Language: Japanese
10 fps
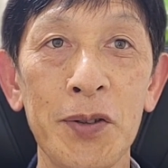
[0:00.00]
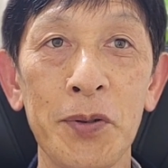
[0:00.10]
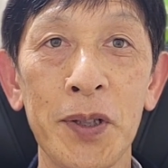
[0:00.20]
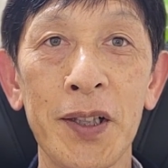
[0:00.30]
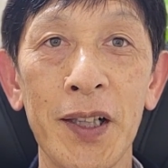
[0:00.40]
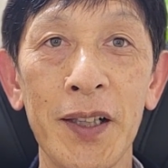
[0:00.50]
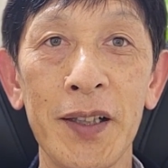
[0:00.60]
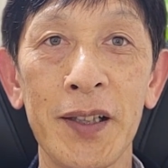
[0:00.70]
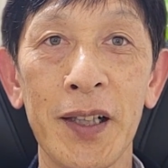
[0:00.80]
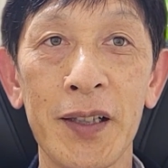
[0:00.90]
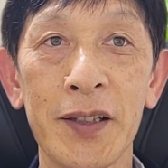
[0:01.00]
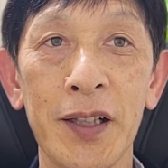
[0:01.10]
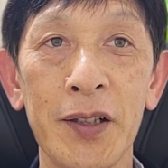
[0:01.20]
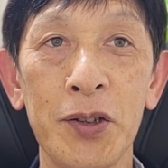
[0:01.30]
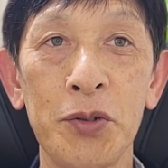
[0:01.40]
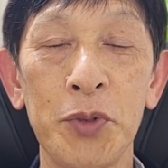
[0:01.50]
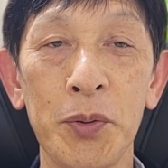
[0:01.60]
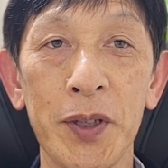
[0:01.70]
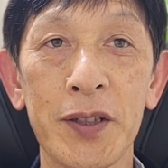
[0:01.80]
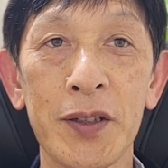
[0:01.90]
ご理解いただきたいと思
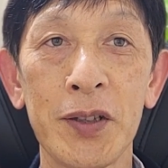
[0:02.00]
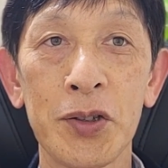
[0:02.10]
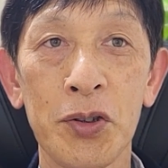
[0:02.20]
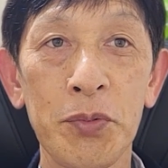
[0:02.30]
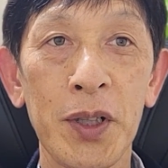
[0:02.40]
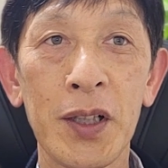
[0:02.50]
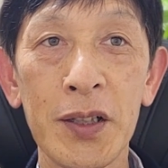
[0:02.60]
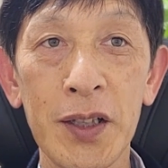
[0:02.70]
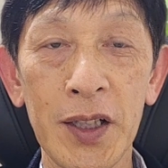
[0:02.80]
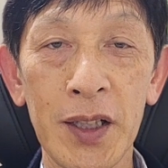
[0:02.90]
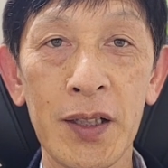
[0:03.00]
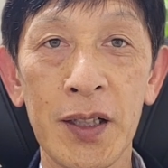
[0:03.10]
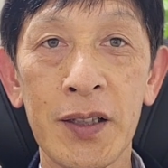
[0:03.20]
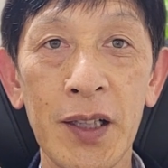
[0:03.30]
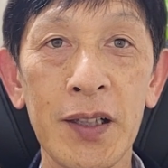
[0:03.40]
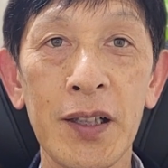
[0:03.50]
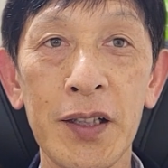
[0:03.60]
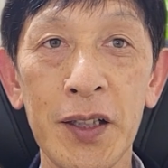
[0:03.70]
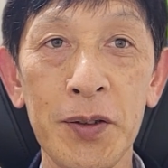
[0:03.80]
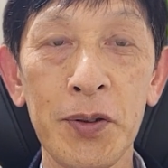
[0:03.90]
います。その場限り、一回
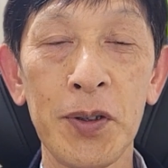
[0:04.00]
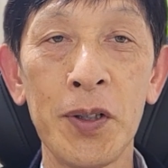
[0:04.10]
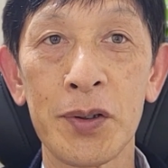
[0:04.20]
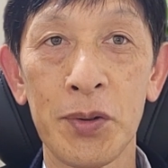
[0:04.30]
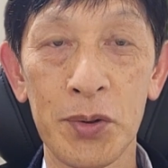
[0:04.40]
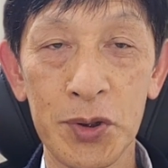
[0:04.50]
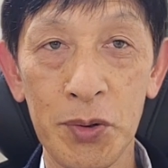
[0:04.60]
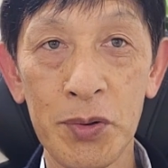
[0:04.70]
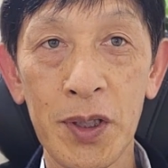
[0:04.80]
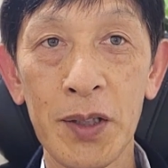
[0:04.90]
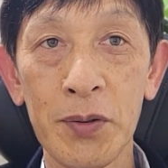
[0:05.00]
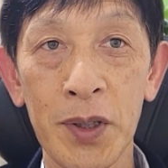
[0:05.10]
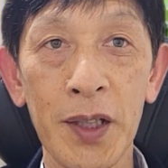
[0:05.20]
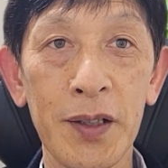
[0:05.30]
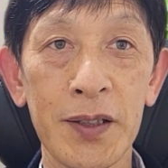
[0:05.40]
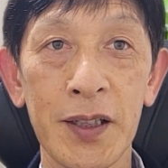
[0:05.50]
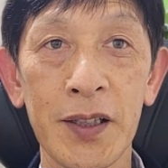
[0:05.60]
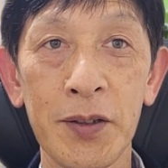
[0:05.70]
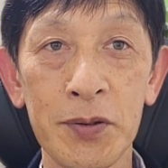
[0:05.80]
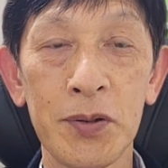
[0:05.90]
限りのその状態を変化さ
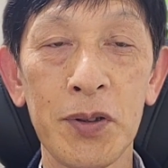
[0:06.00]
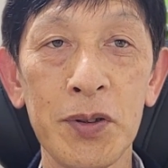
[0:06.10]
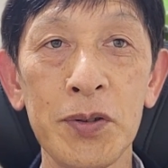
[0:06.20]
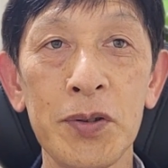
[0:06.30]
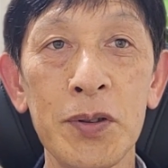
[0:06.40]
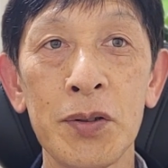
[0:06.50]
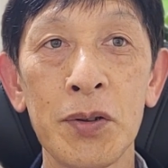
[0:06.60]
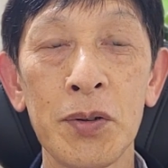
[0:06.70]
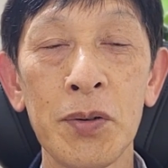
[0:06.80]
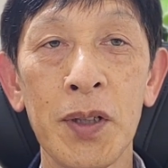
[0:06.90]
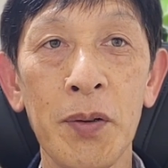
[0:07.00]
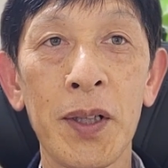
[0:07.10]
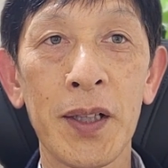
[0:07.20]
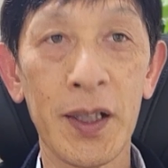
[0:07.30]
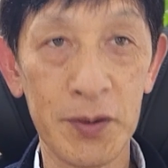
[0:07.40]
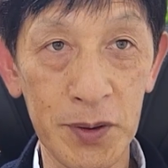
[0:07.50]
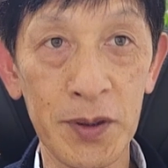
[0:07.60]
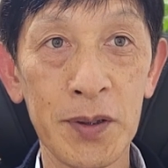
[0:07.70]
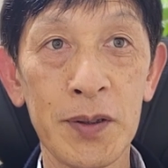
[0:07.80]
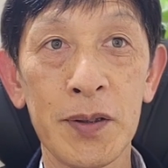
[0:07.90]
せるということではな
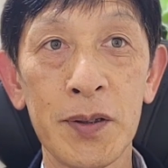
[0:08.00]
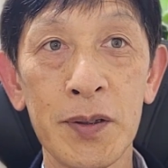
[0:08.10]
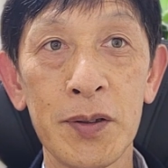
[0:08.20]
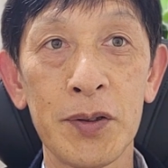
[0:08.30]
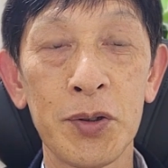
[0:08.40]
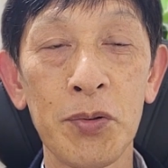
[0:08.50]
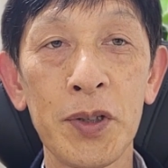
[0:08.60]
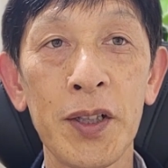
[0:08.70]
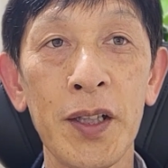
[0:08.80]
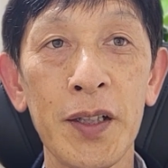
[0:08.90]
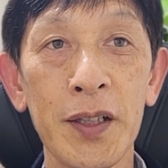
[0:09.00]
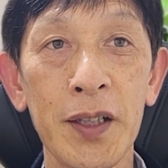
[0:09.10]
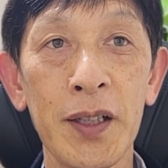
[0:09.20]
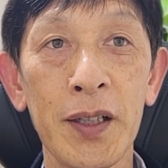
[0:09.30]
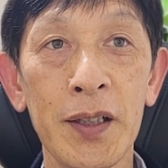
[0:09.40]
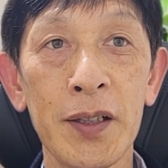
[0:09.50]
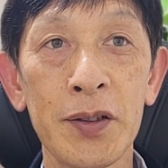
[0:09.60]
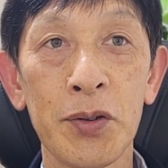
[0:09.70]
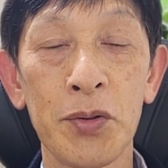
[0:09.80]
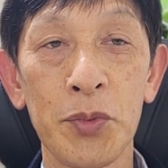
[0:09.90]
く、長期的に
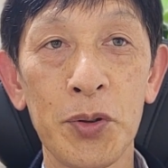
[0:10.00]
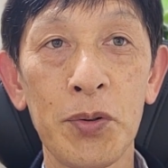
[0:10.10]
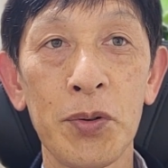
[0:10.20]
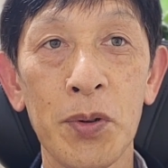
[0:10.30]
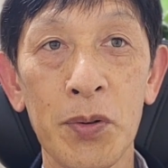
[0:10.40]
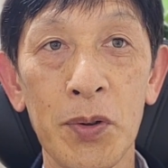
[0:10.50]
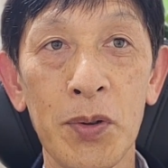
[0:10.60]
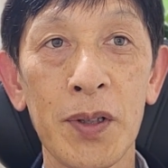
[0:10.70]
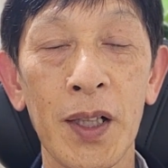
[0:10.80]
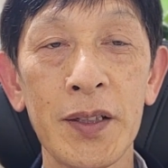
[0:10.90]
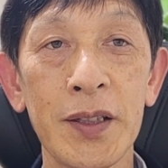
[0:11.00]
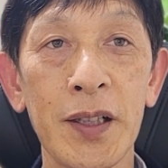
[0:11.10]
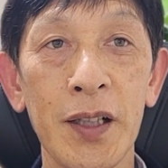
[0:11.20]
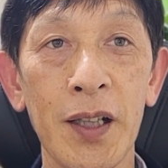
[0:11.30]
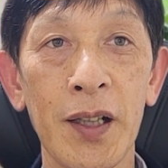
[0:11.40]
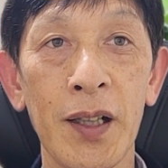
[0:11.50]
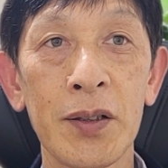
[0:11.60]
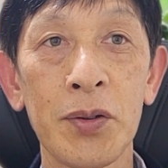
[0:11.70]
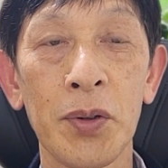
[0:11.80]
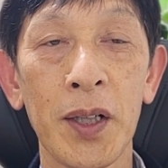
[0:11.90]
その物事の感じ方
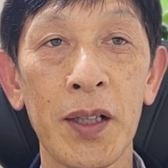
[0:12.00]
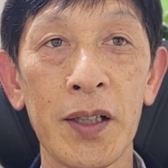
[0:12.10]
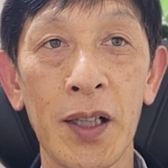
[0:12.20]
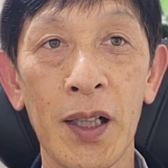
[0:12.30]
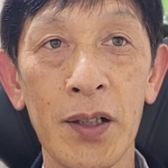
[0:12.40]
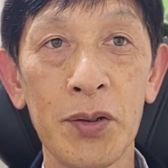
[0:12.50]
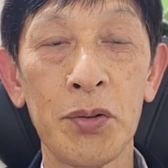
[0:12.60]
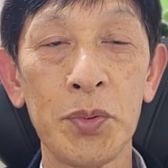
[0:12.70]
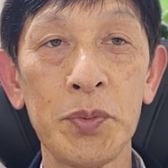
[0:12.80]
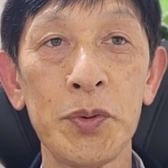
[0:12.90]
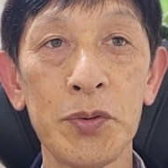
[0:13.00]
や捉え方の部分